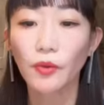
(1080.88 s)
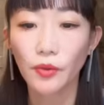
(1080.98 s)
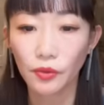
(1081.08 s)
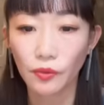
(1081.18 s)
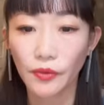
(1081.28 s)
多
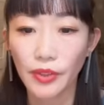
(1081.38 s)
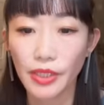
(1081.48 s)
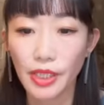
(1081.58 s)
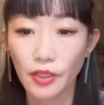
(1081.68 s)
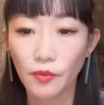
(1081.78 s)
いと思うんで
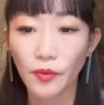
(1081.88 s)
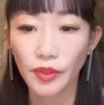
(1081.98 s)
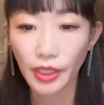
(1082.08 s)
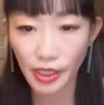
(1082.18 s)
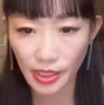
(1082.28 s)
すけれども、
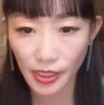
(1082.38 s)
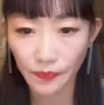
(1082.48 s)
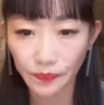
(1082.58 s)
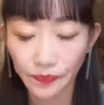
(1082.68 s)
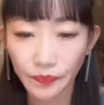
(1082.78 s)
ただし、
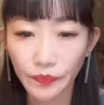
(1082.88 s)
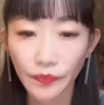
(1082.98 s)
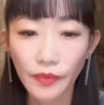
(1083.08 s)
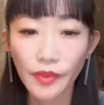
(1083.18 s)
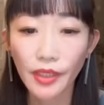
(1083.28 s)

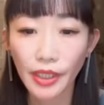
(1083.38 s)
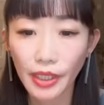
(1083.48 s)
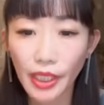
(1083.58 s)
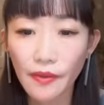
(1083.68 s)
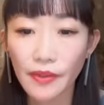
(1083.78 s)

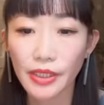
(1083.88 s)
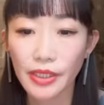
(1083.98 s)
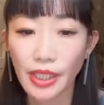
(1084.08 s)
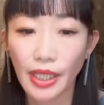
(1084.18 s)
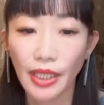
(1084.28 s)
イランはで
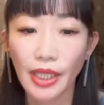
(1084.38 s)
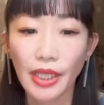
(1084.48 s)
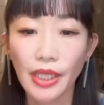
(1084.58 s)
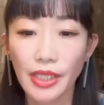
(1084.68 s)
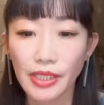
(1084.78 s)
すね、
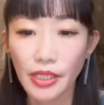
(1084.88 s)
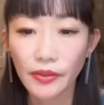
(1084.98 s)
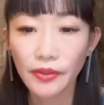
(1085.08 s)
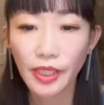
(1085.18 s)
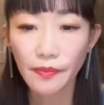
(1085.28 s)

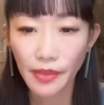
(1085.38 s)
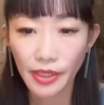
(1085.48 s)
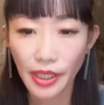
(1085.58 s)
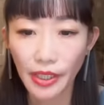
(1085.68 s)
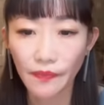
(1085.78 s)
昨年ま
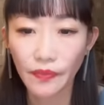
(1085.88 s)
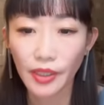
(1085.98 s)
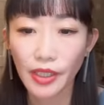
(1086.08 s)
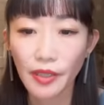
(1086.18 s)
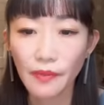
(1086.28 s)
で
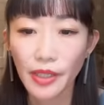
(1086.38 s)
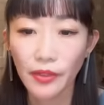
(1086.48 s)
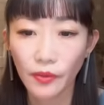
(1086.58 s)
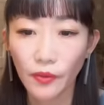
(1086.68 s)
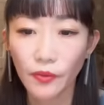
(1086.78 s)

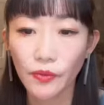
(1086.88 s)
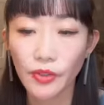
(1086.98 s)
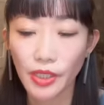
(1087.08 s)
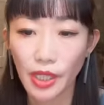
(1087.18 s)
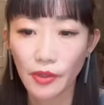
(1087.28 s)
イエメンの風
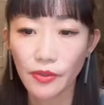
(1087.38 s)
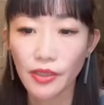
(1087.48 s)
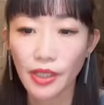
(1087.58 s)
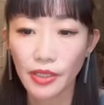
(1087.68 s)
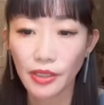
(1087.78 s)
刺派を
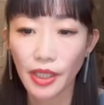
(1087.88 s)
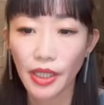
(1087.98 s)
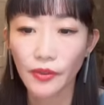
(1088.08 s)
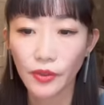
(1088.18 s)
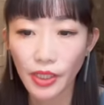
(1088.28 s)
使っ
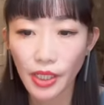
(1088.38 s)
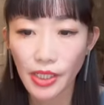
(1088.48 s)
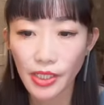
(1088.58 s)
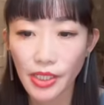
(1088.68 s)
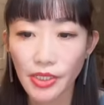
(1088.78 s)
て繰り
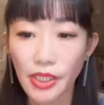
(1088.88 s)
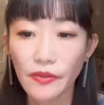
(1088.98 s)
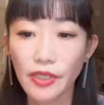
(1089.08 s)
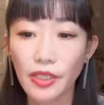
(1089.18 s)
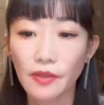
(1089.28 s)
返し
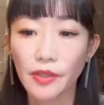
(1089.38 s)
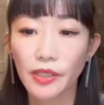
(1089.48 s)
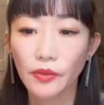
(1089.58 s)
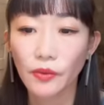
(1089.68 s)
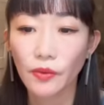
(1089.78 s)

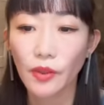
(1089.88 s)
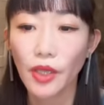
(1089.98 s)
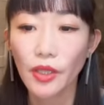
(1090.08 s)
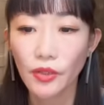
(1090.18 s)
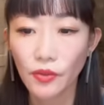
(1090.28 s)
サウジアラビアと
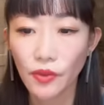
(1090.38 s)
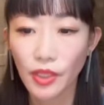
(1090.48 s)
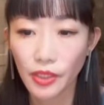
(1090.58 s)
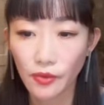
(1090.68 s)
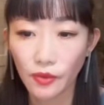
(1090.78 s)

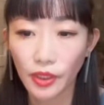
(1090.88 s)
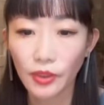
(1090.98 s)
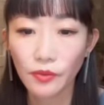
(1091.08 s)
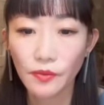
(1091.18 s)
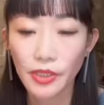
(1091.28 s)
UAE を
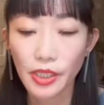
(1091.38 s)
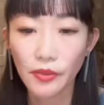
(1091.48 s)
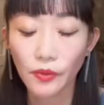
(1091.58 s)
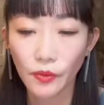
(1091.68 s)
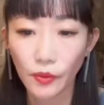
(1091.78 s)
弾道
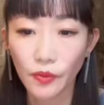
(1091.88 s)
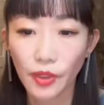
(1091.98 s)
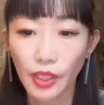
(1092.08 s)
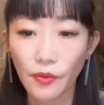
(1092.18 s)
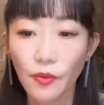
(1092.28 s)
ミサイルとドローン
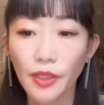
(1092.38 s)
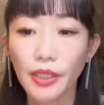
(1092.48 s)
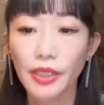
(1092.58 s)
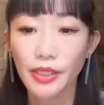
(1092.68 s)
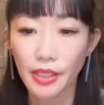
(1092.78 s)
で攻
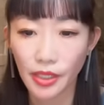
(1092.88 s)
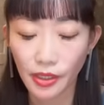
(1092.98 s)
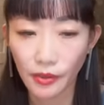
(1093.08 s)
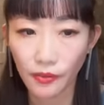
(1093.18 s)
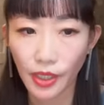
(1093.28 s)
撃してい
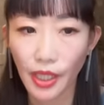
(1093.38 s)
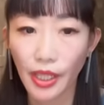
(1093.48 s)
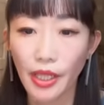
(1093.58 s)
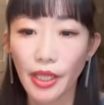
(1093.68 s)
たので、